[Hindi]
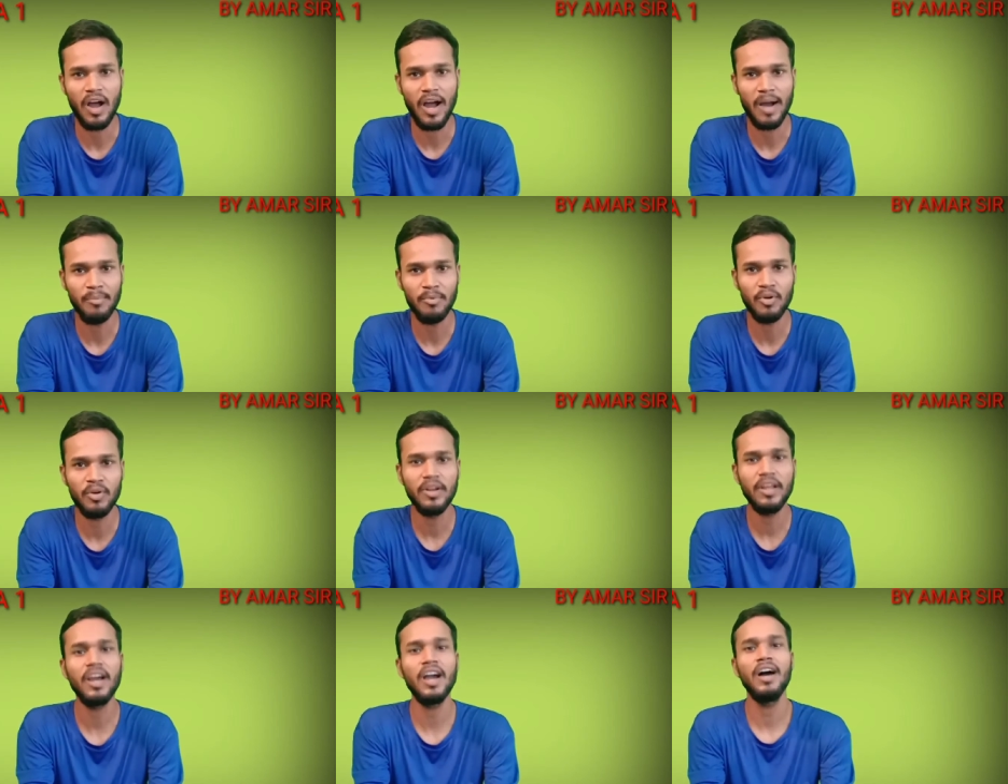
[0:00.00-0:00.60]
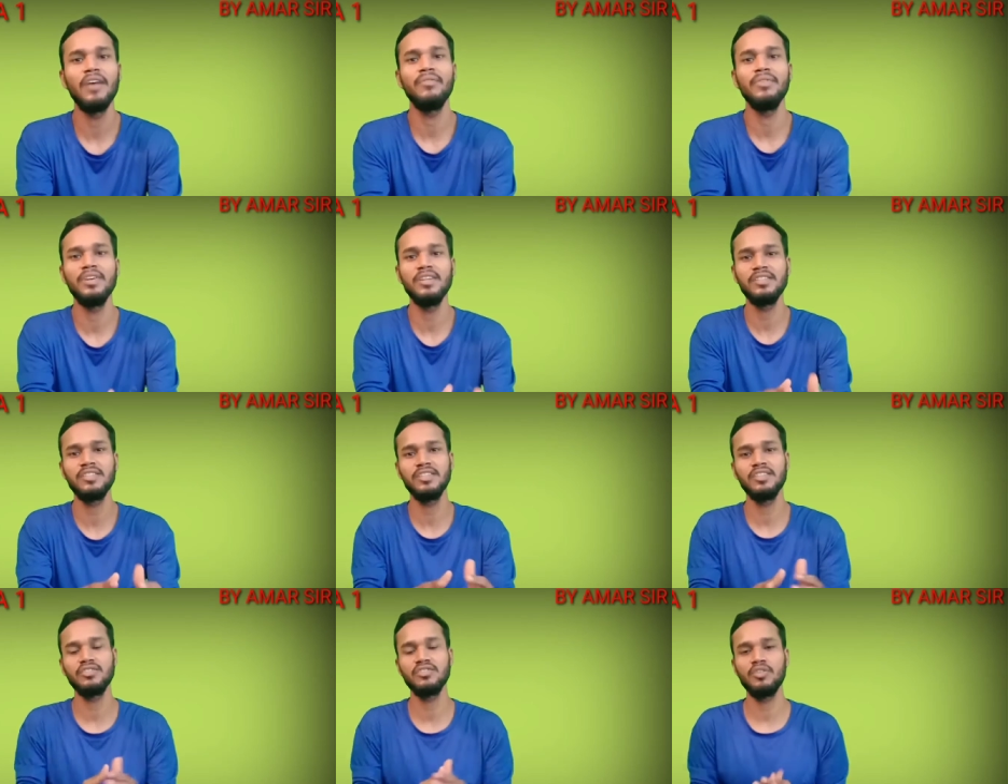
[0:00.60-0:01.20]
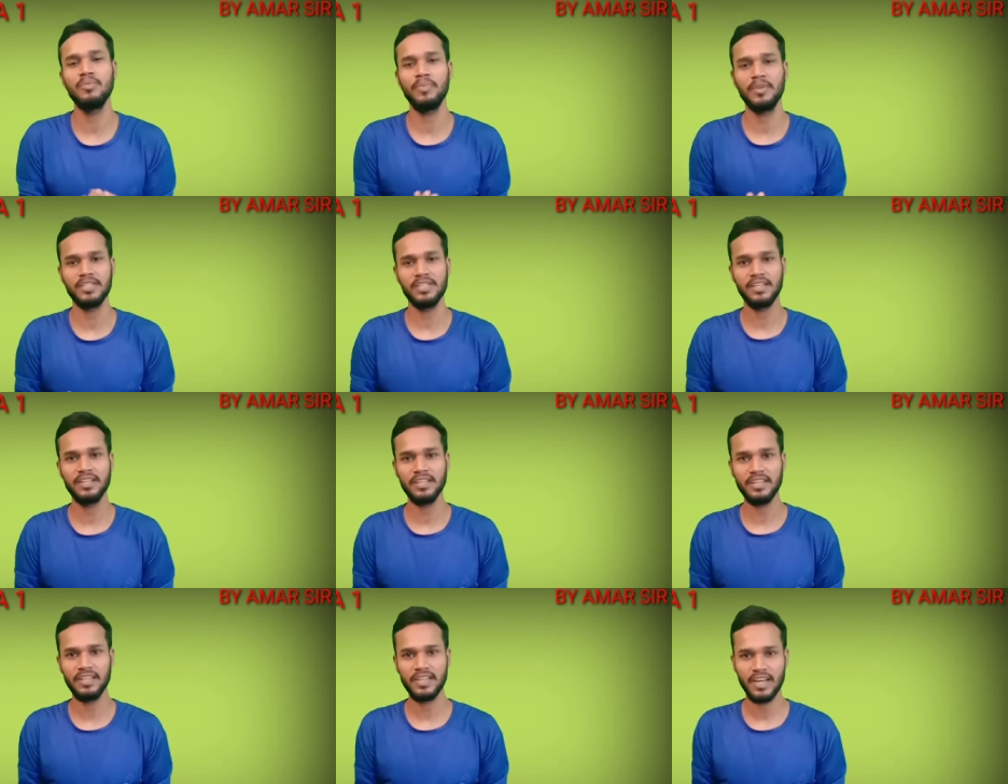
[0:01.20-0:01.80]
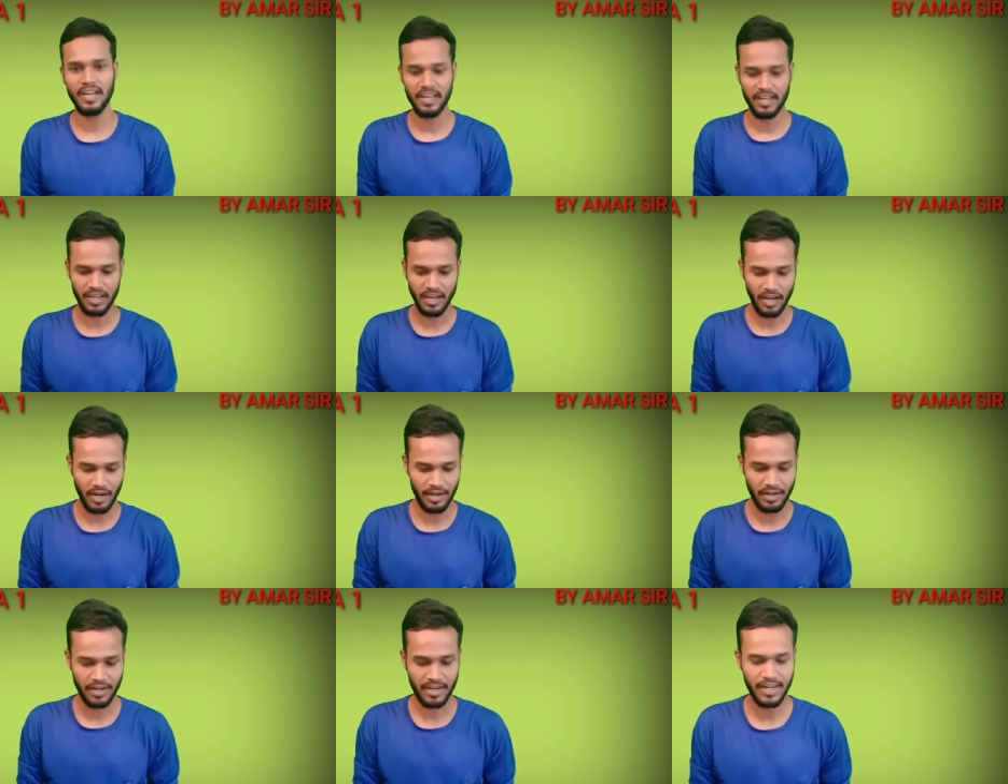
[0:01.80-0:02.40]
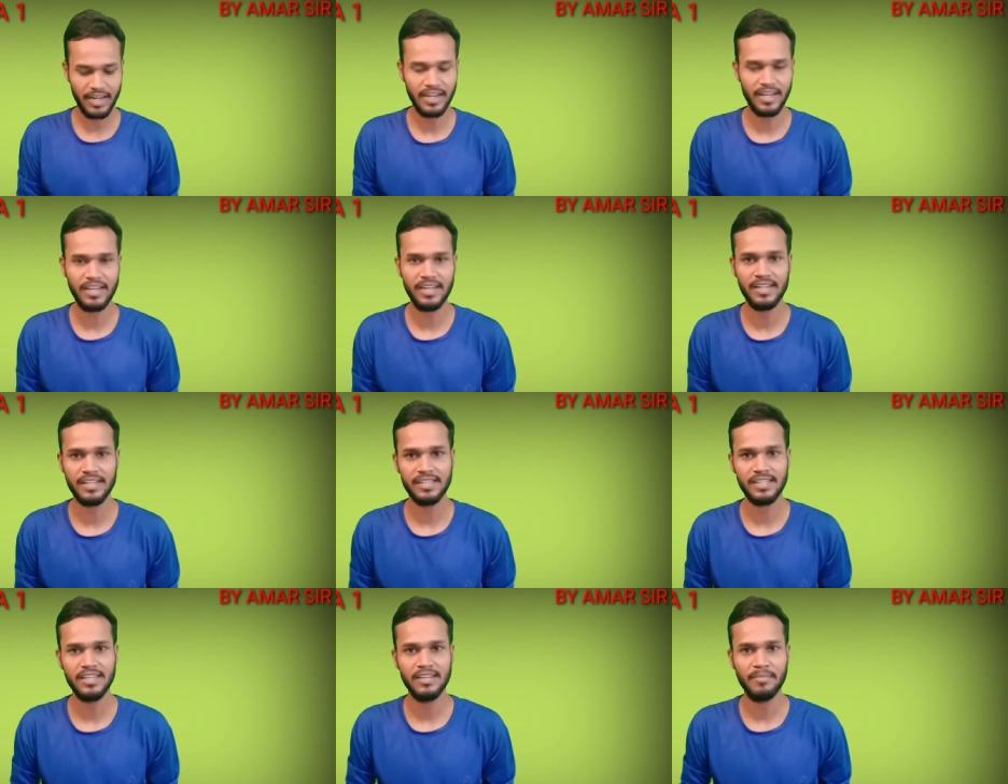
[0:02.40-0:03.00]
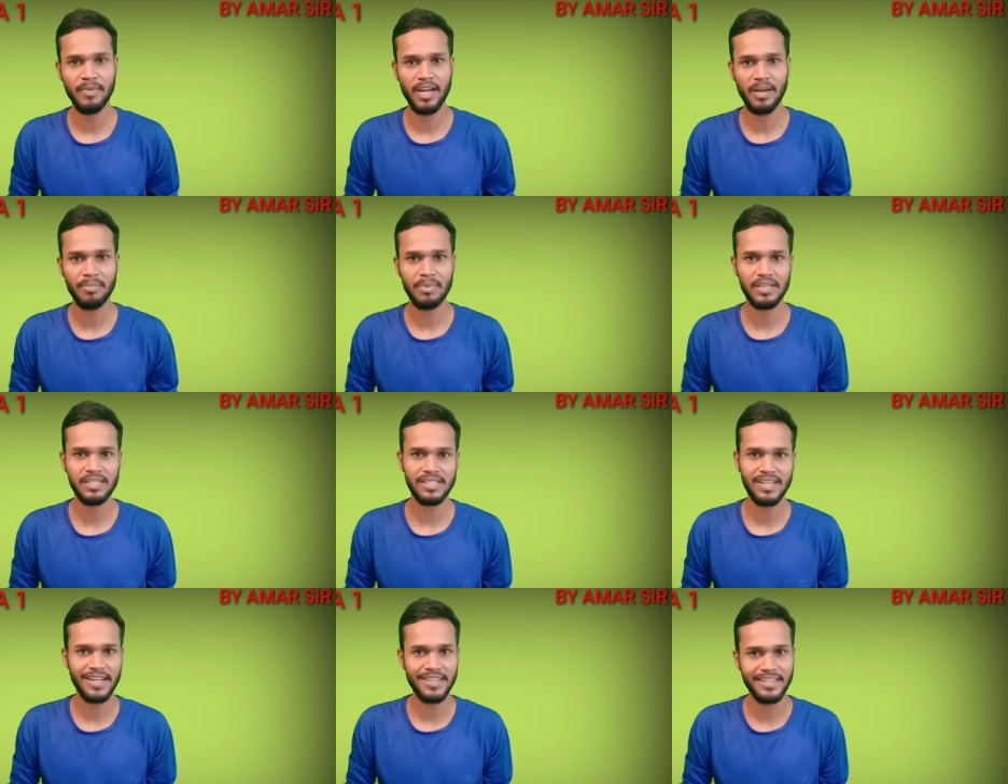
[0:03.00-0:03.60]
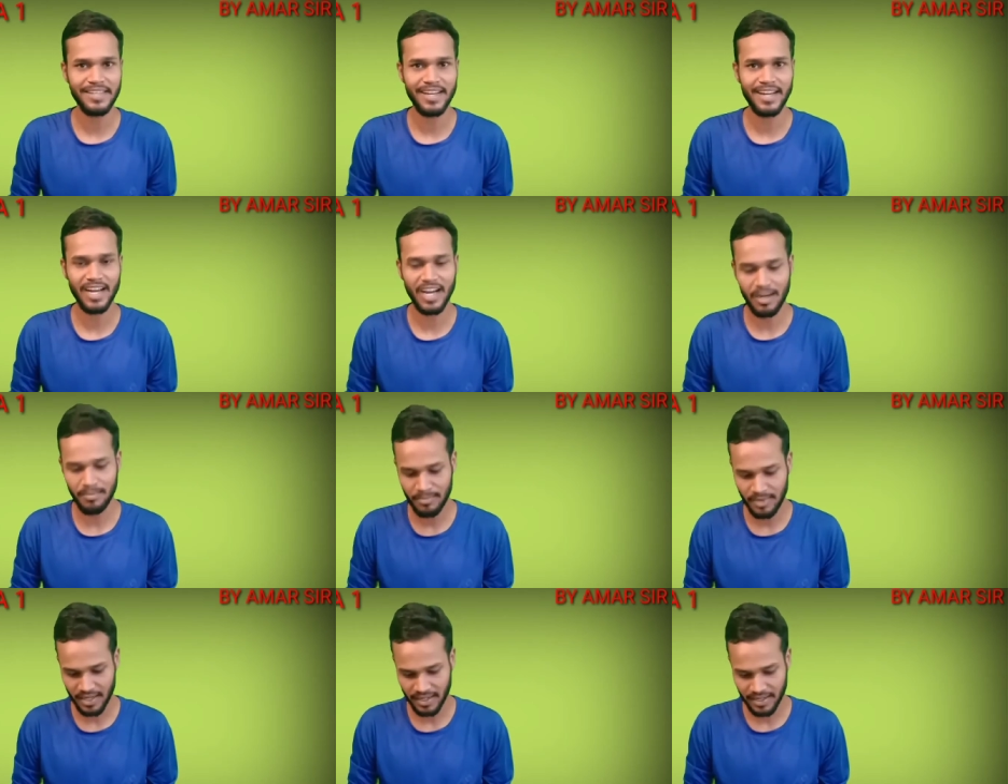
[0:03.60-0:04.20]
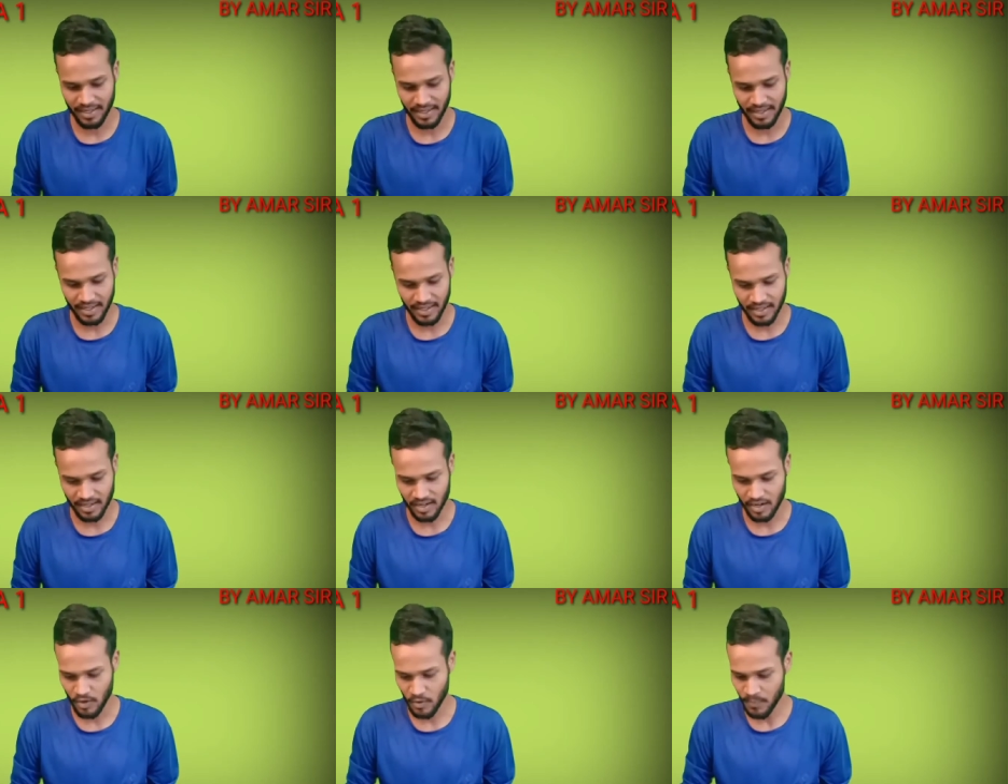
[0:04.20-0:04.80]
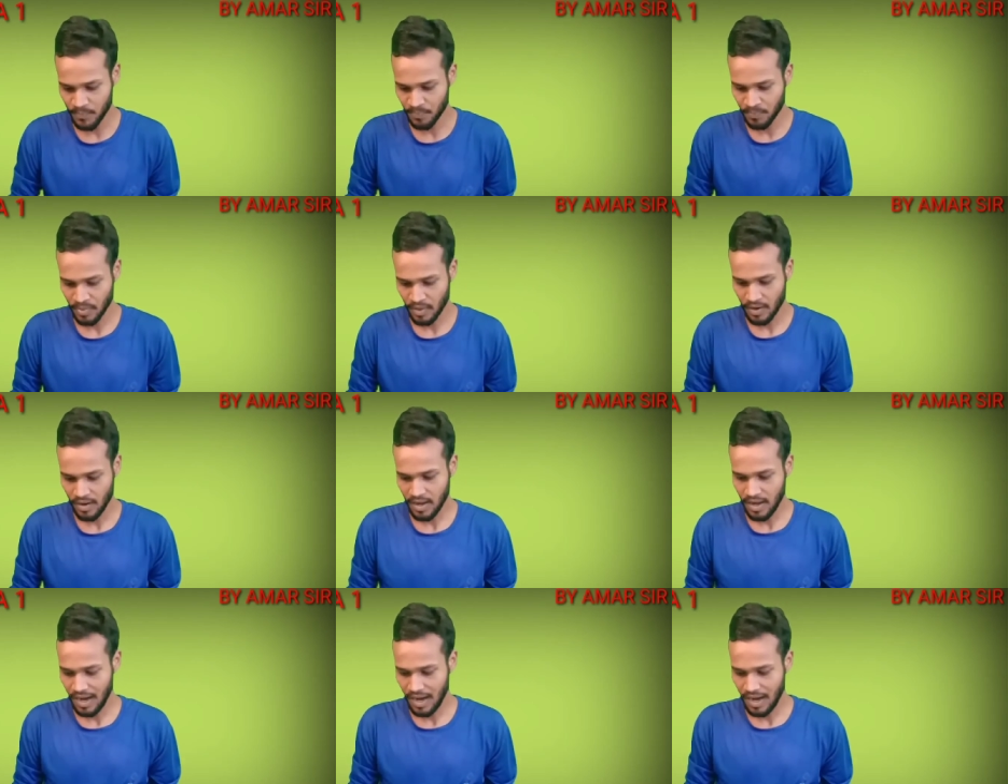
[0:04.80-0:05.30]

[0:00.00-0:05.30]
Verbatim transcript: आप लोगों ने काफ़ी इस चीज़ को पसंद किया है और कंटिन्यूसली मैं आपके साथ ये काम लग के कर रहा हूँ